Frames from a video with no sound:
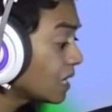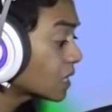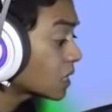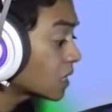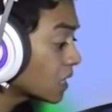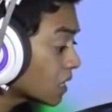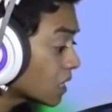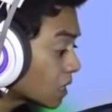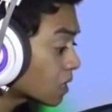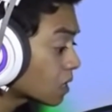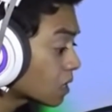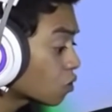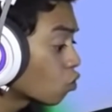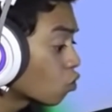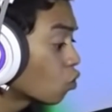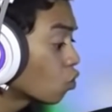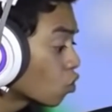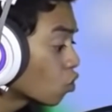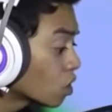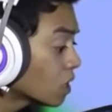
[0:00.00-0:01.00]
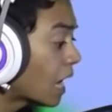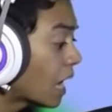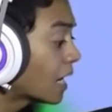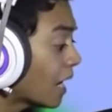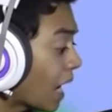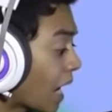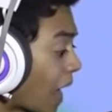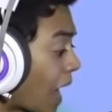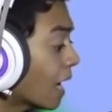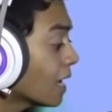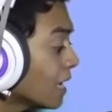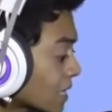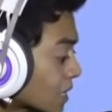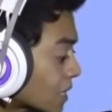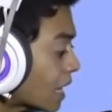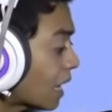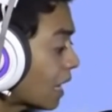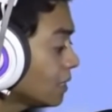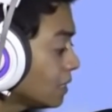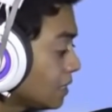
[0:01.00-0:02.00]
titik turun dari
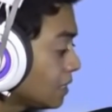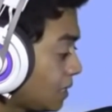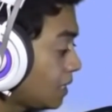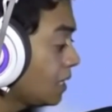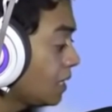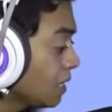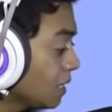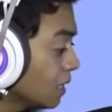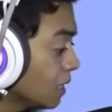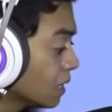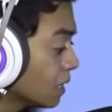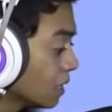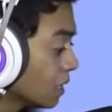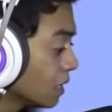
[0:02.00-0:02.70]
langit anjing.